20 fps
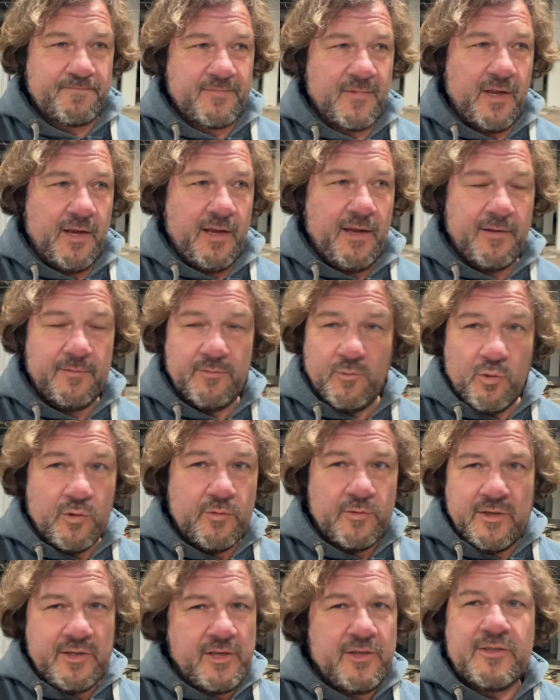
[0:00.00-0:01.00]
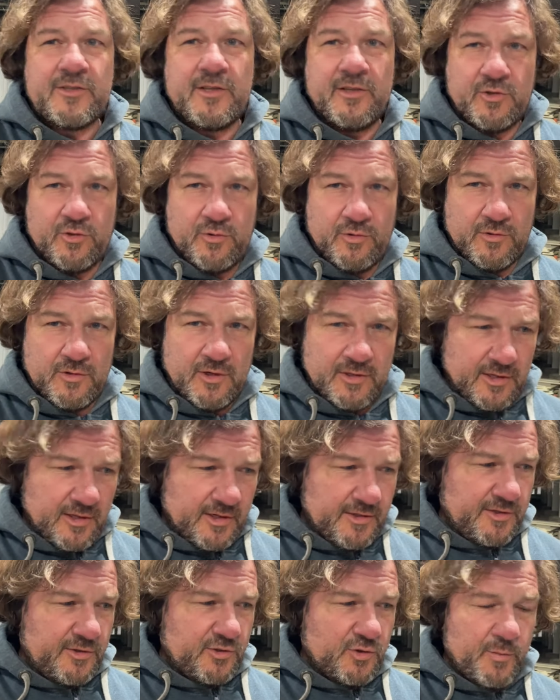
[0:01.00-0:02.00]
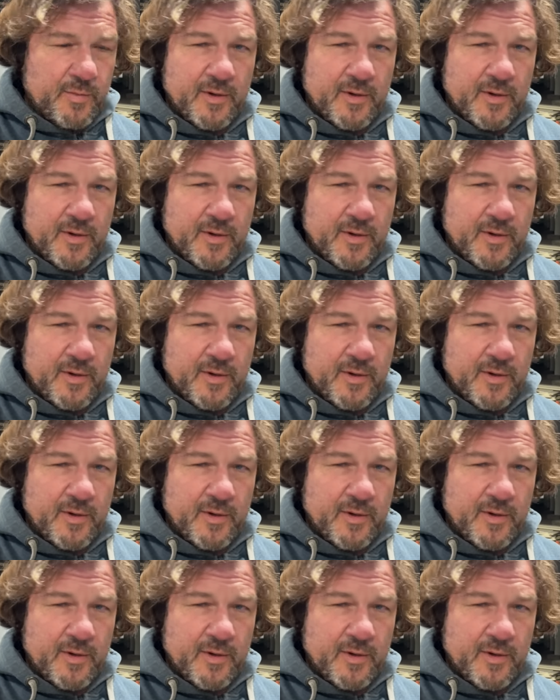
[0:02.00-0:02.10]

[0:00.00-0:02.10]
и, ну, единственное, что когда российскую